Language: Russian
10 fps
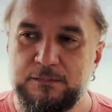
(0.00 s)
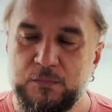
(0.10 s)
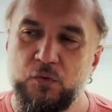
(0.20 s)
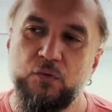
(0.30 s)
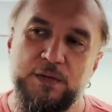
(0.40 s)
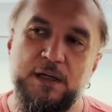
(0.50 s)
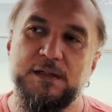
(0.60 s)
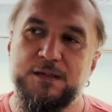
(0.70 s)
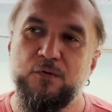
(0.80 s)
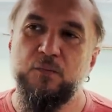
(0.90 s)
Ну, я
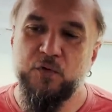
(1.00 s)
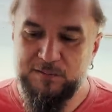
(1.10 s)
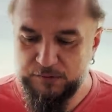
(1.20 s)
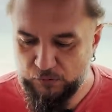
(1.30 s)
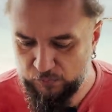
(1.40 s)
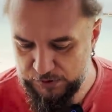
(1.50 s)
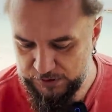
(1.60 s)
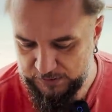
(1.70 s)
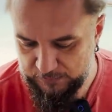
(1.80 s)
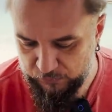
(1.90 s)
их зову полые
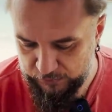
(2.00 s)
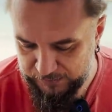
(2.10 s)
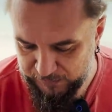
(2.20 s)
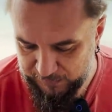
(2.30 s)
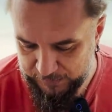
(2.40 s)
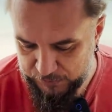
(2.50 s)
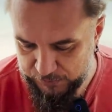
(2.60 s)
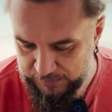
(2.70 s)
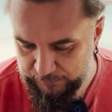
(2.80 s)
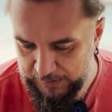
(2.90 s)
трубочки, мой гемо говорит, что
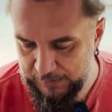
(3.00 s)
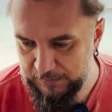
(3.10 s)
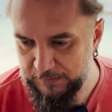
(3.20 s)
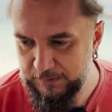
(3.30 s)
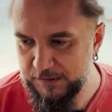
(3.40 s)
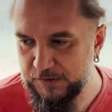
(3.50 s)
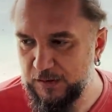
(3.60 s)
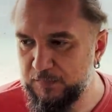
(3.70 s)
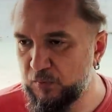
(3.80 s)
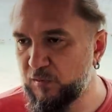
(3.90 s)
это неправильно, надо
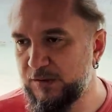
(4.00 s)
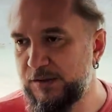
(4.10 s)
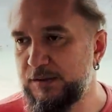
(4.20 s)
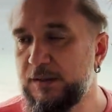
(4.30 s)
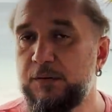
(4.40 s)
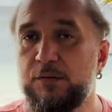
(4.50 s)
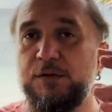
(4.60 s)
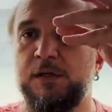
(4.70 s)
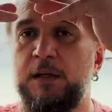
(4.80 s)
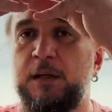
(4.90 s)
называть полости, да, то
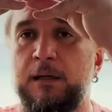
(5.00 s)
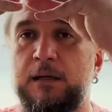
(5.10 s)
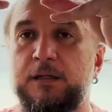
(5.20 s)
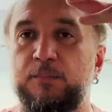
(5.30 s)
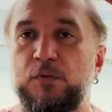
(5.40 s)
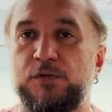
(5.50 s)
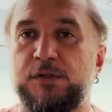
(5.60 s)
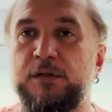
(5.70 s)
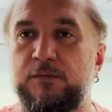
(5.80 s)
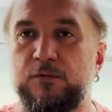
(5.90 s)
есть это
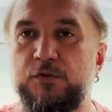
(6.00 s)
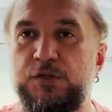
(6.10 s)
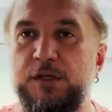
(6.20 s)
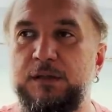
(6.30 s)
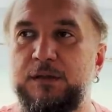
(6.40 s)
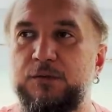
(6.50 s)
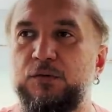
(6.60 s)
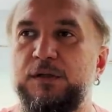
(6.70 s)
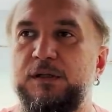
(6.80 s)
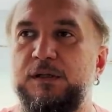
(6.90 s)
просто включение,
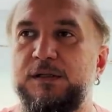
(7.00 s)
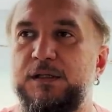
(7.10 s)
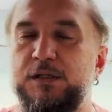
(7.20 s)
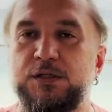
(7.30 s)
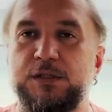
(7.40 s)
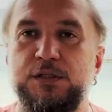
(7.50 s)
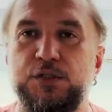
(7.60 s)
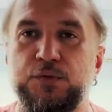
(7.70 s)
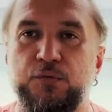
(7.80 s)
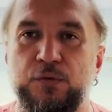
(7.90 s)
которое не содержит
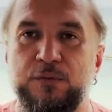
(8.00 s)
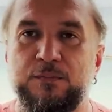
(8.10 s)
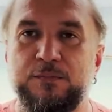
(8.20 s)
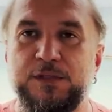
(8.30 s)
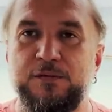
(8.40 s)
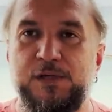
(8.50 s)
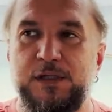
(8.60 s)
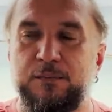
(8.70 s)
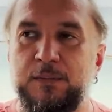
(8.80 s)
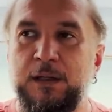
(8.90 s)
ничего
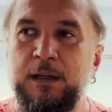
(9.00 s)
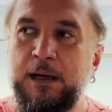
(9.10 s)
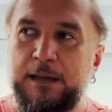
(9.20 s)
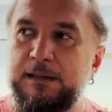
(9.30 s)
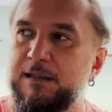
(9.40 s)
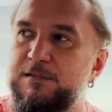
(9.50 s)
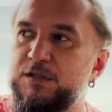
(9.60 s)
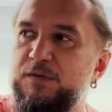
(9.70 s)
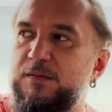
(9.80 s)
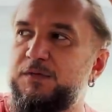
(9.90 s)
совсем. Они
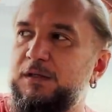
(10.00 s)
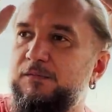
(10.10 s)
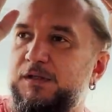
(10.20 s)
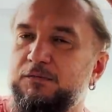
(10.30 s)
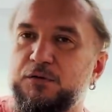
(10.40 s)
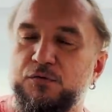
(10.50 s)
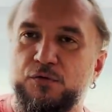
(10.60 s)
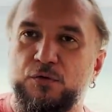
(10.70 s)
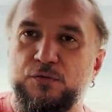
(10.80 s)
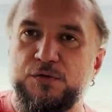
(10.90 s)
должны быть обязательно все в одну
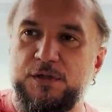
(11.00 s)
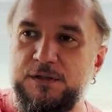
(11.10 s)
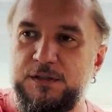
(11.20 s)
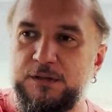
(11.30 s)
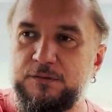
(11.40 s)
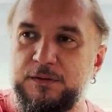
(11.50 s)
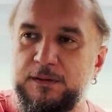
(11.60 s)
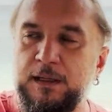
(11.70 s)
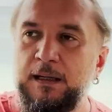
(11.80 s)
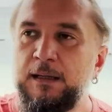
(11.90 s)
сторону
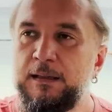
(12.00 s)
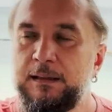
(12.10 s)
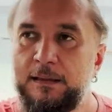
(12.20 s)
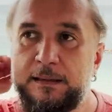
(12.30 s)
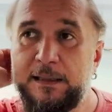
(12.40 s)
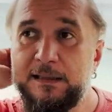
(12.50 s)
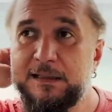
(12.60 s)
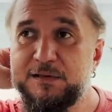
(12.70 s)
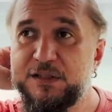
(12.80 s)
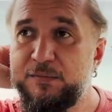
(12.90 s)
сориентированы. Э, и они
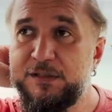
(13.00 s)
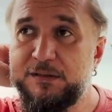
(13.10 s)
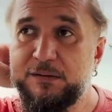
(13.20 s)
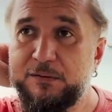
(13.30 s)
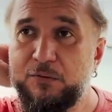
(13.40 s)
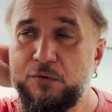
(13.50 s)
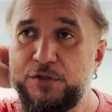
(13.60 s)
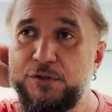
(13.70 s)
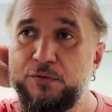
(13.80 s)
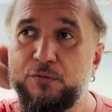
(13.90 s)
должны быть
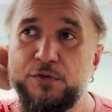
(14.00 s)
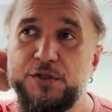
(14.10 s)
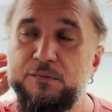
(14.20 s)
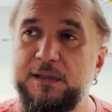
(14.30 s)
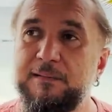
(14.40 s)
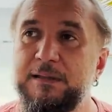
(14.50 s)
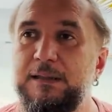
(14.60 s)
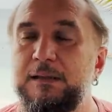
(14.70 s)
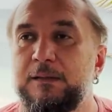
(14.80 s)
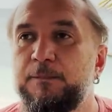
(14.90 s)
очень-очень
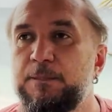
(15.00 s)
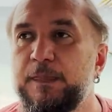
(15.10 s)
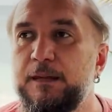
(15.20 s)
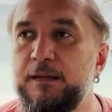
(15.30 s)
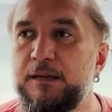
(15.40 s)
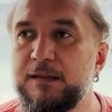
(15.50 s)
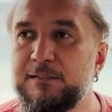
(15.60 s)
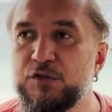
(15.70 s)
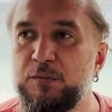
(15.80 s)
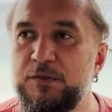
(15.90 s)
мелкие, их не
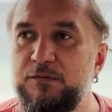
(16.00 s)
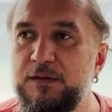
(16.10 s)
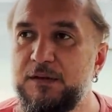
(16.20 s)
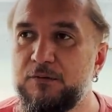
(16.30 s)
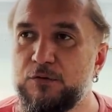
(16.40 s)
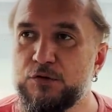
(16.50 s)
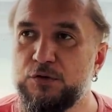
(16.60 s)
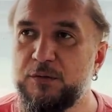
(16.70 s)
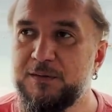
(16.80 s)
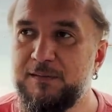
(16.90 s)
должно быть видно
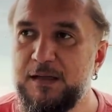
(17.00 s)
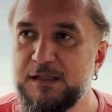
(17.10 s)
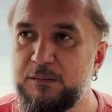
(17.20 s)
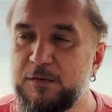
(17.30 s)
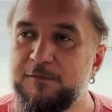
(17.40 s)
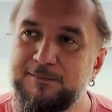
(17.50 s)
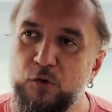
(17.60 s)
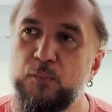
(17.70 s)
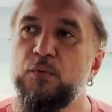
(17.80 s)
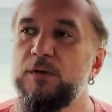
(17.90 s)
вооруженным глазом, в
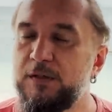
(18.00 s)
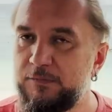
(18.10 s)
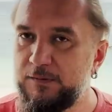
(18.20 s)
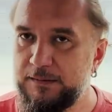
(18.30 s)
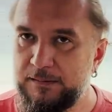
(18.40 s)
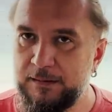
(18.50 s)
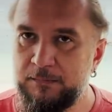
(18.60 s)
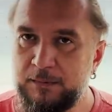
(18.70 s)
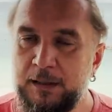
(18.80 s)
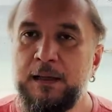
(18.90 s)
лупу их
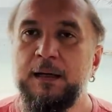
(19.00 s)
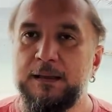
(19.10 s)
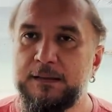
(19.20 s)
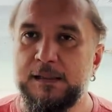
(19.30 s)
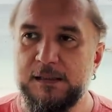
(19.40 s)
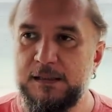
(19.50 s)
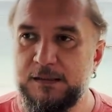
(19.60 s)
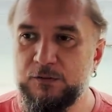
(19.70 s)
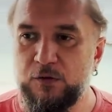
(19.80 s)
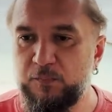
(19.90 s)
видно, это касается
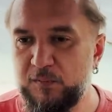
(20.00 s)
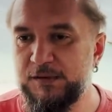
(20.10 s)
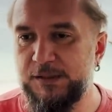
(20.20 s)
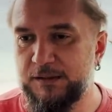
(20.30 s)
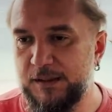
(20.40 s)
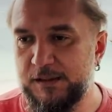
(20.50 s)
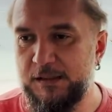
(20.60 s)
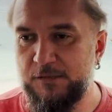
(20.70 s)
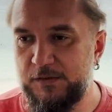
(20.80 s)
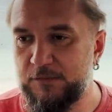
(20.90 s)
не только полости, это
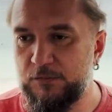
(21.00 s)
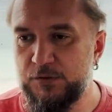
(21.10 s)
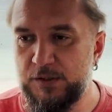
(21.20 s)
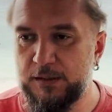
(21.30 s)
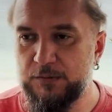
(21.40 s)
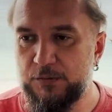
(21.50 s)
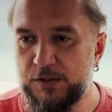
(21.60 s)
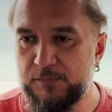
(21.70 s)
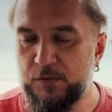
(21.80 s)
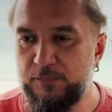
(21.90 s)
касается всех включений, которые
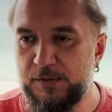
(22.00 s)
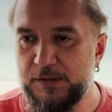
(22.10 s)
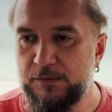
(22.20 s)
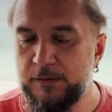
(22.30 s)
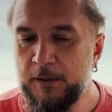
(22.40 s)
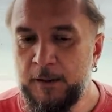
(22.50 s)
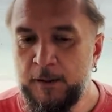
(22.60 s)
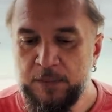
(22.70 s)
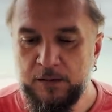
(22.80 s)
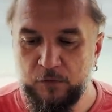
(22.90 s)
сейчас буду описывать.
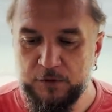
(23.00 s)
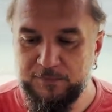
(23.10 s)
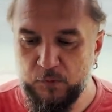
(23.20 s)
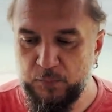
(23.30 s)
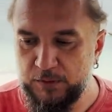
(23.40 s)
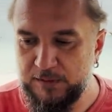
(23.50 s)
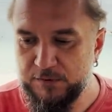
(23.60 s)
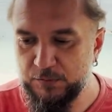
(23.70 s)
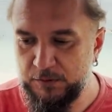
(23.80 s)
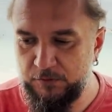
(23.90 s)
Вот, в лупу их
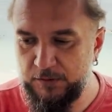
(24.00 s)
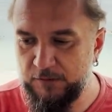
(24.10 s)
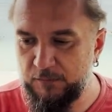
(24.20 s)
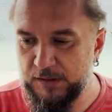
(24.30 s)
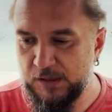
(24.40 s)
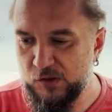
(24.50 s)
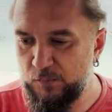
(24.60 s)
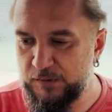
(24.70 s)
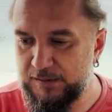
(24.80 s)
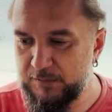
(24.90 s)
должно быть видно, в
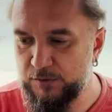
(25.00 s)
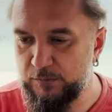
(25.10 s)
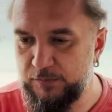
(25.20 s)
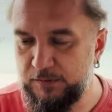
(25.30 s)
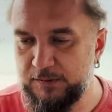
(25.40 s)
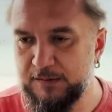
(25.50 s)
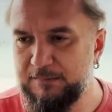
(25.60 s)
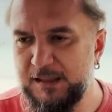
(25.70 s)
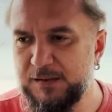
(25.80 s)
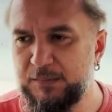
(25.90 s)
микроскопах должно быть видно,
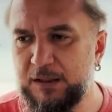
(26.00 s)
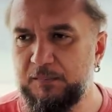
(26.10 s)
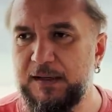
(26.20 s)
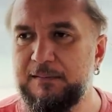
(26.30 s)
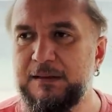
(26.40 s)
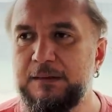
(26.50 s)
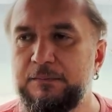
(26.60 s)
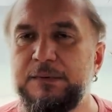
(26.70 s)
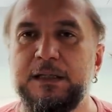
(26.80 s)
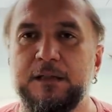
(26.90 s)
глазом, как правило,
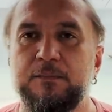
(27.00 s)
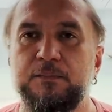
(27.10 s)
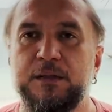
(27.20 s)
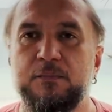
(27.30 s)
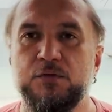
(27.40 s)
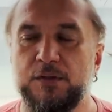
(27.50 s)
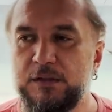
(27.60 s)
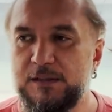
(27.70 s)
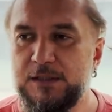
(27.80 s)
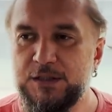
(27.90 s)
нет, потому что
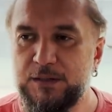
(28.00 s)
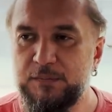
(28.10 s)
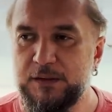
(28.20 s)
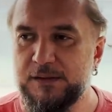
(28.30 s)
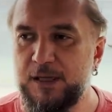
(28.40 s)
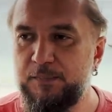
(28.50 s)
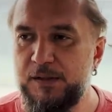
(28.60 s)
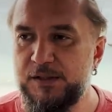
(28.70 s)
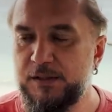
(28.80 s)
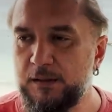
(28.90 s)
они слишком
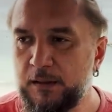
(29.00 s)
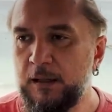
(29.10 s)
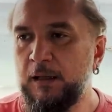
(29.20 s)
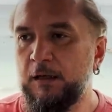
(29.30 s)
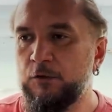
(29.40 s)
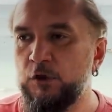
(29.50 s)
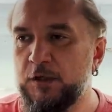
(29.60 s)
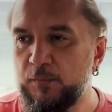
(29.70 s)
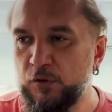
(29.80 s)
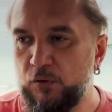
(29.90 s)
микроскопические. Но
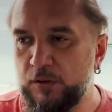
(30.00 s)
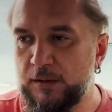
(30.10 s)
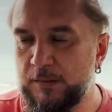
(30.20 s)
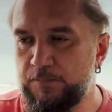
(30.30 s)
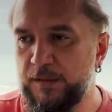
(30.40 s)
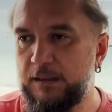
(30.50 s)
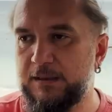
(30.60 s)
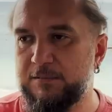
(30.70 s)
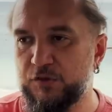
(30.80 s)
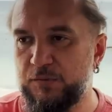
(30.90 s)
их много, их
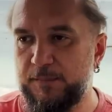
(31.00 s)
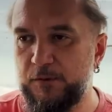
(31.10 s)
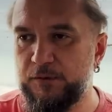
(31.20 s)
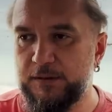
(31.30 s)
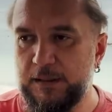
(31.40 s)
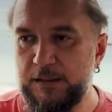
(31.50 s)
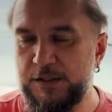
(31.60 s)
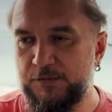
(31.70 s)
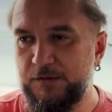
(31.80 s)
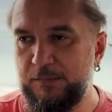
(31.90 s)
должно быть определенное
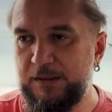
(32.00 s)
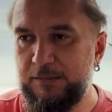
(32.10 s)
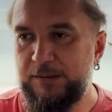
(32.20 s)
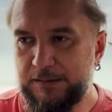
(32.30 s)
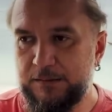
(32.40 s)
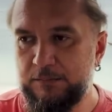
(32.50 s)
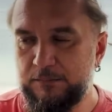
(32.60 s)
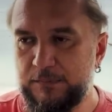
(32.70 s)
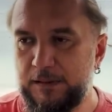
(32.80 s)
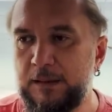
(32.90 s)
количество на миллиметр,
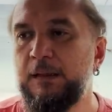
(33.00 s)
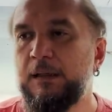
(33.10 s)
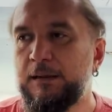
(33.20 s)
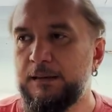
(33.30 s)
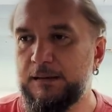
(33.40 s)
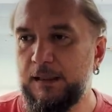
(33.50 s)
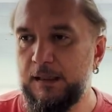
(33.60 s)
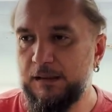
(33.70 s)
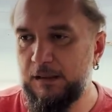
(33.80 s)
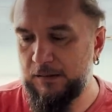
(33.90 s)
да, тогда
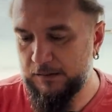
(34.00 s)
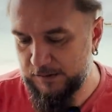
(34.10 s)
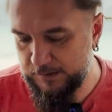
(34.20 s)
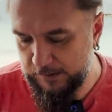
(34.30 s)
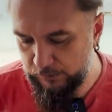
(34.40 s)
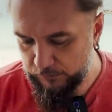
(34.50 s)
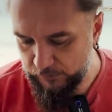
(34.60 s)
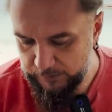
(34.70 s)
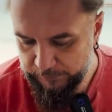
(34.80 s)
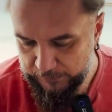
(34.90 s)
они создают
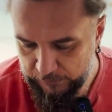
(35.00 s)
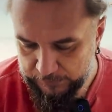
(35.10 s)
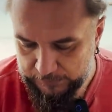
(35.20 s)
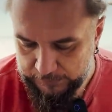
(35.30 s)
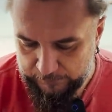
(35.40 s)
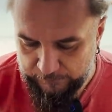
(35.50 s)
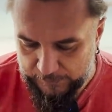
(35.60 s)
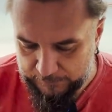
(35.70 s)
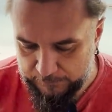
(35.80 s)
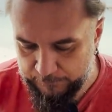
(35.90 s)
вот определенный
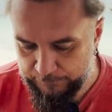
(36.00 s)
эффект.